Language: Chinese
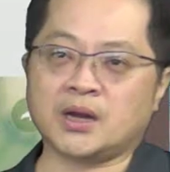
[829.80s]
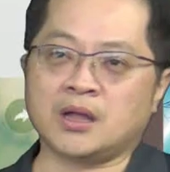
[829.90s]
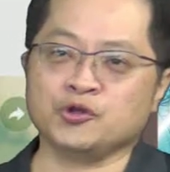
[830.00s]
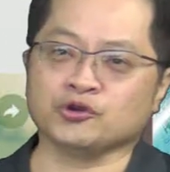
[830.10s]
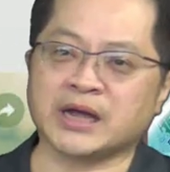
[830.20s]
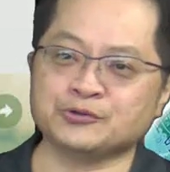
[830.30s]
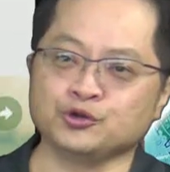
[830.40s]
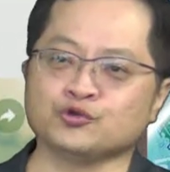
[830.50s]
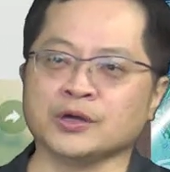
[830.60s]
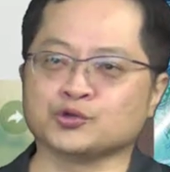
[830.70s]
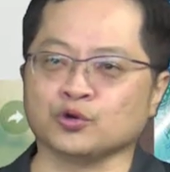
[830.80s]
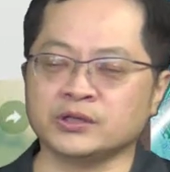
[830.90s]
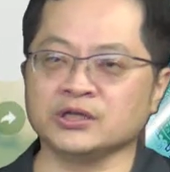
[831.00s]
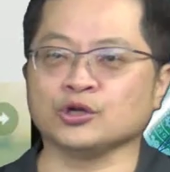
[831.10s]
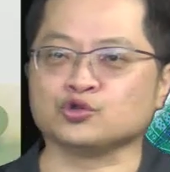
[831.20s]
友达群创昨
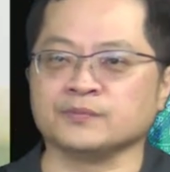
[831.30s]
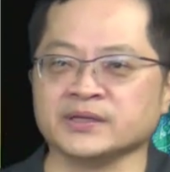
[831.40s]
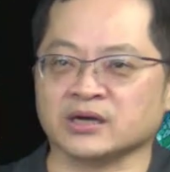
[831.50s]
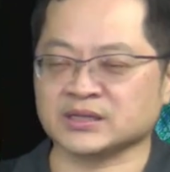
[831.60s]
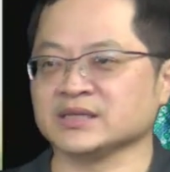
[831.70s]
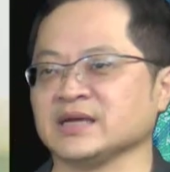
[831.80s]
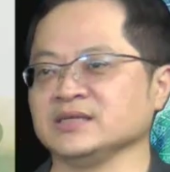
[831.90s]
天都准备挑战三